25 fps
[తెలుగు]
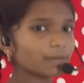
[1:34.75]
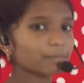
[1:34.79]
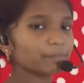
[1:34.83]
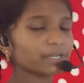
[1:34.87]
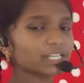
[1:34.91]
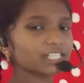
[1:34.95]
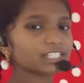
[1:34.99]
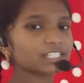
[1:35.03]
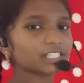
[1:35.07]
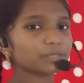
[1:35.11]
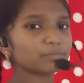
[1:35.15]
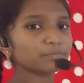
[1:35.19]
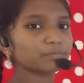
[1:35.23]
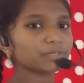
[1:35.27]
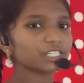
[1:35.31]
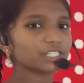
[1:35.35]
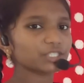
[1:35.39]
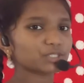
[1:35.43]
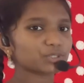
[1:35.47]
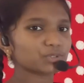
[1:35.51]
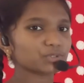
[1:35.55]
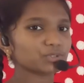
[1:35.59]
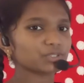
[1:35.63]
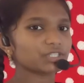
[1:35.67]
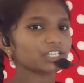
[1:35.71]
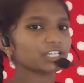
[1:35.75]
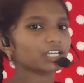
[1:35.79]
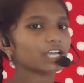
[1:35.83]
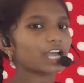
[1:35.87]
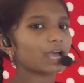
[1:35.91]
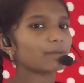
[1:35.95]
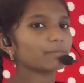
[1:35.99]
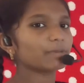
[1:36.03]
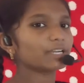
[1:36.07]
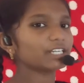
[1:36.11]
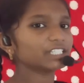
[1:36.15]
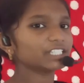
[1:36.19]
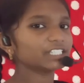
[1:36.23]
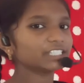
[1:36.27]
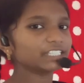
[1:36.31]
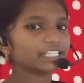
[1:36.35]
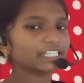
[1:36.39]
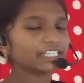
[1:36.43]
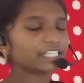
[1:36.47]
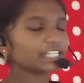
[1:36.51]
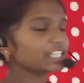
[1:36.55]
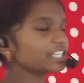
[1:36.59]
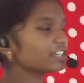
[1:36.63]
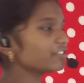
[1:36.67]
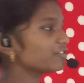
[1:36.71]
ప్రసరింపనిస్తుంది కాబట్టి
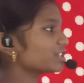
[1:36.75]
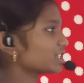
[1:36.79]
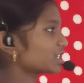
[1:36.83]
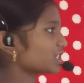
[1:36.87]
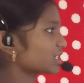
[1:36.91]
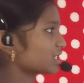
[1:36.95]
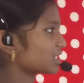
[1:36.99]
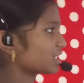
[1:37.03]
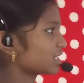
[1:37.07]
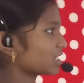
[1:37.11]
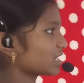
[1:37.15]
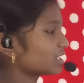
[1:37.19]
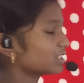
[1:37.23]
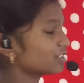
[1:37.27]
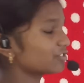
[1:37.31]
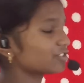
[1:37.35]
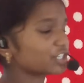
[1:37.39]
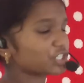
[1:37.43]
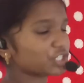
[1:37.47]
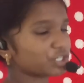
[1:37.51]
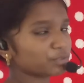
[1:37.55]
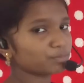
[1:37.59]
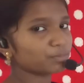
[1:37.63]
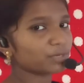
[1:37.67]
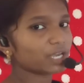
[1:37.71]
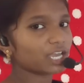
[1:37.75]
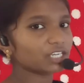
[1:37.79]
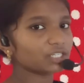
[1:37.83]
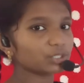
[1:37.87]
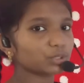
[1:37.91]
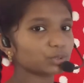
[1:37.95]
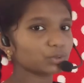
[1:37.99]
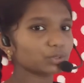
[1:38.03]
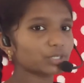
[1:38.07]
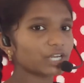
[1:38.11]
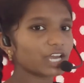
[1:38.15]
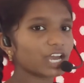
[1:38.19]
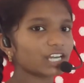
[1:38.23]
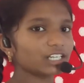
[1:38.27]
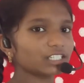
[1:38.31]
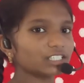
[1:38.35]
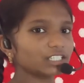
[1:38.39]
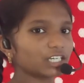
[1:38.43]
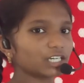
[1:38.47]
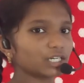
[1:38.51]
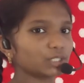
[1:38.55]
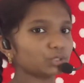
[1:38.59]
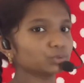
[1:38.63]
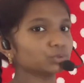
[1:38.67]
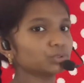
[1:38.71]
దీనిని విచక్షణ త్వచం అని కూడా
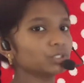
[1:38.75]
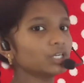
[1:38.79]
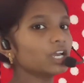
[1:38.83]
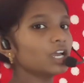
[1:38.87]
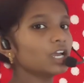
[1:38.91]
అంటారు